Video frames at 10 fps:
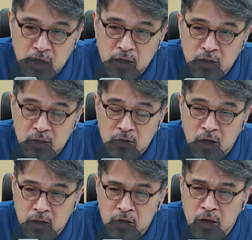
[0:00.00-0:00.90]
예약
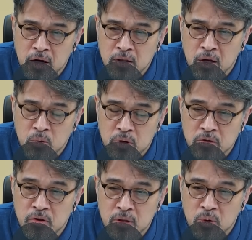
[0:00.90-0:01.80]
따로 시작해서?
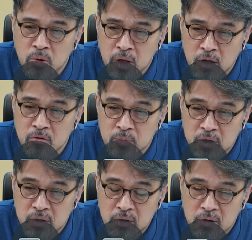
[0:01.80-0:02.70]
결제 따로
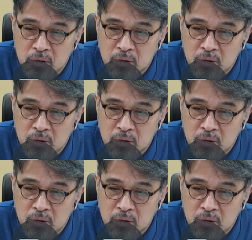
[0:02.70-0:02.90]
했겠습니까?